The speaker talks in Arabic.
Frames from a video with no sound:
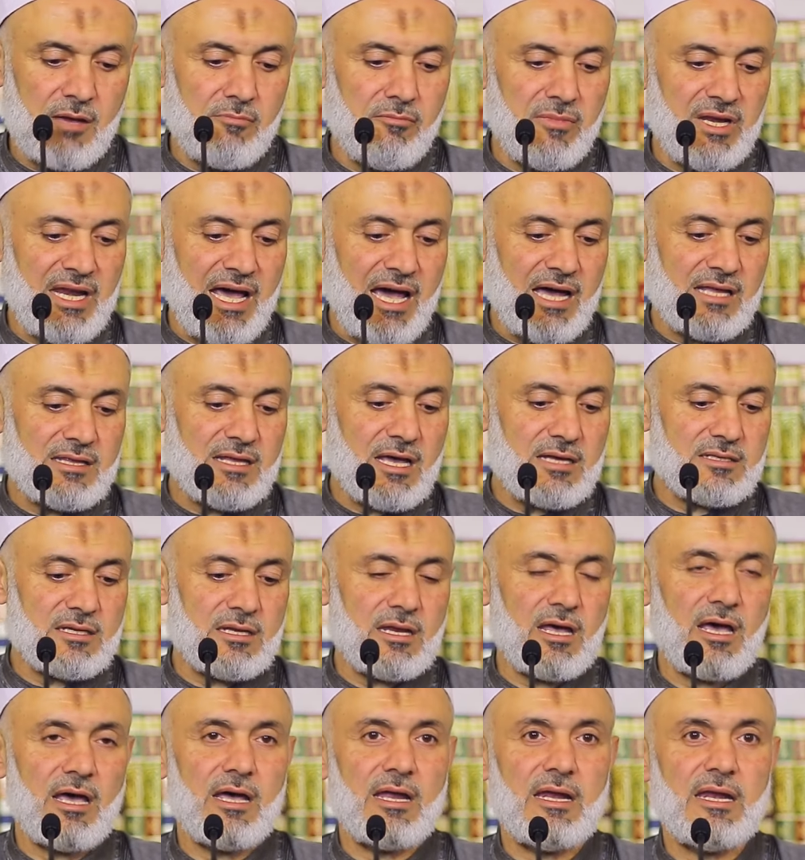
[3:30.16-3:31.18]
من
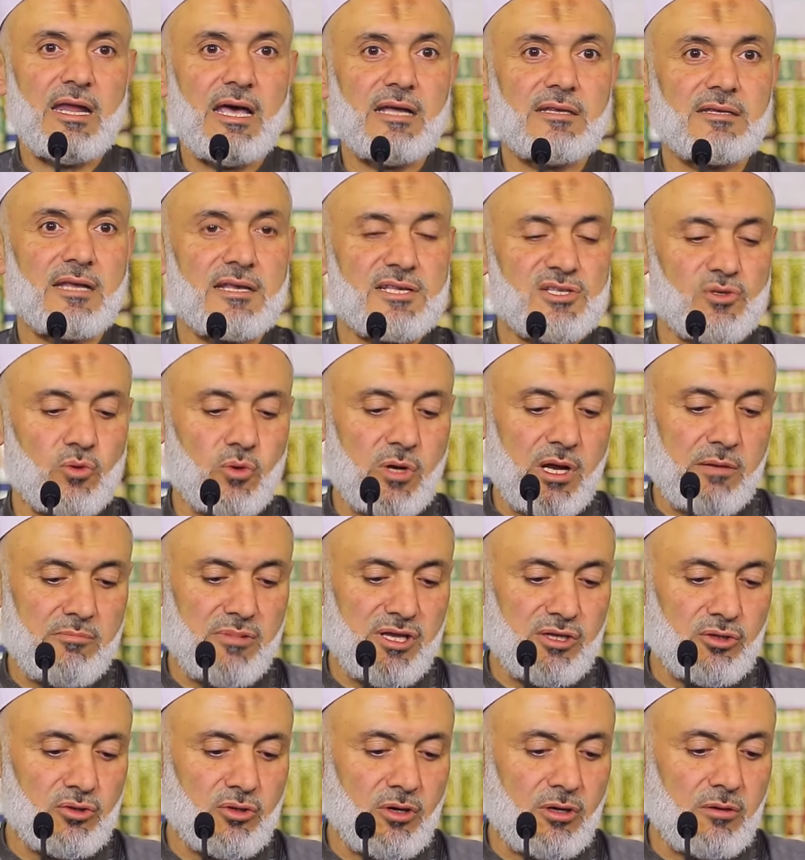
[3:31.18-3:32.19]
عاداتنا ألا تزور
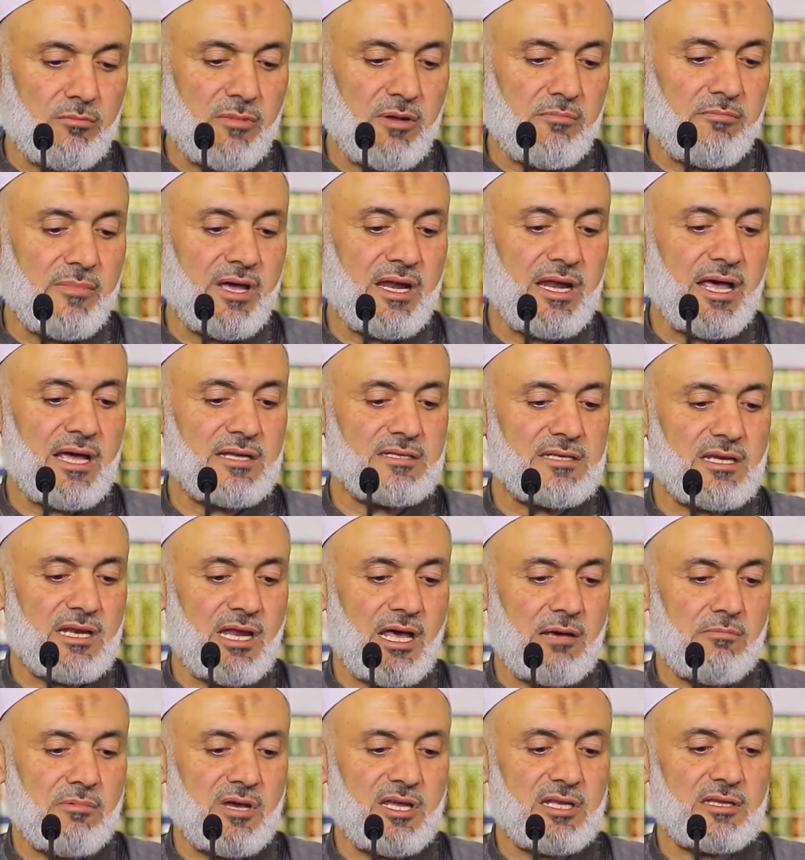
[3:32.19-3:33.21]
بنت من
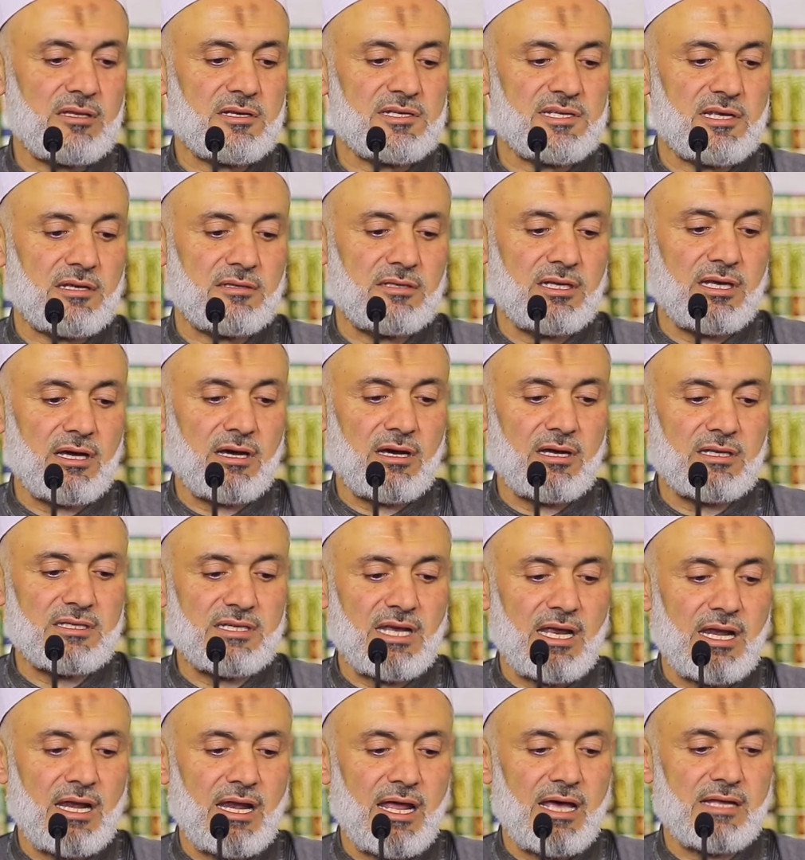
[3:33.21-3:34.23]
بناتنا بيت
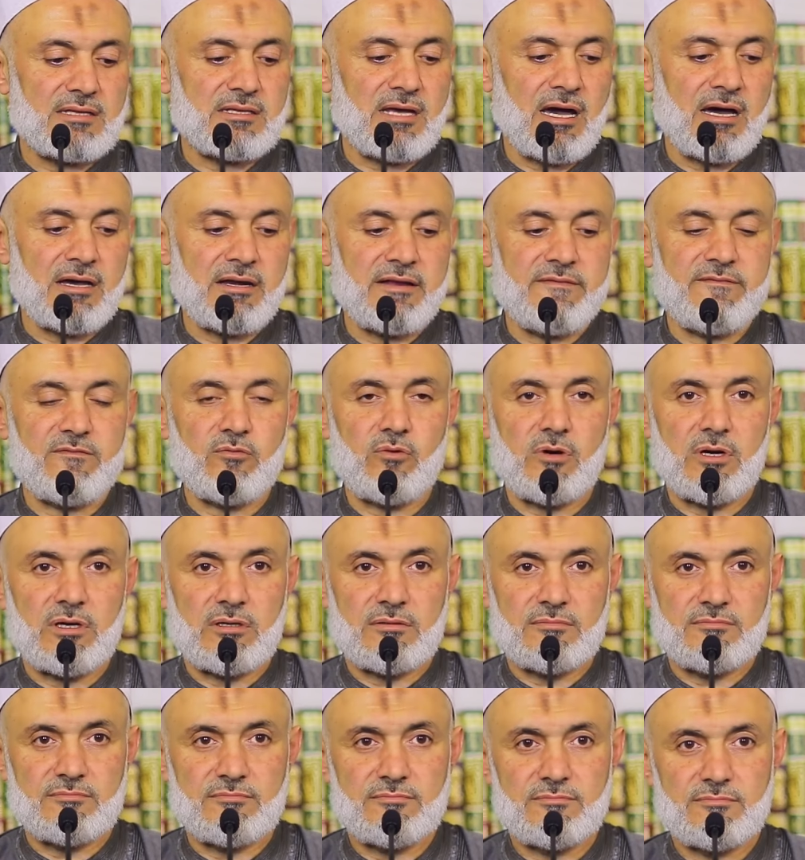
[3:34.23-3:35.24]
صديقة لا
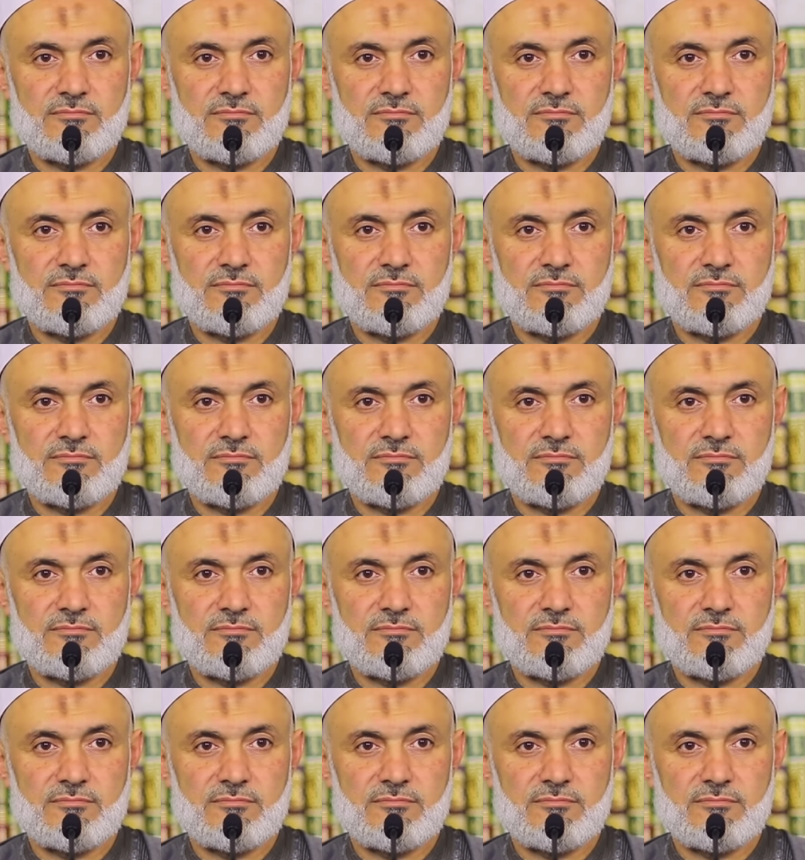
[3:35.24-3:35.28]
تعرفها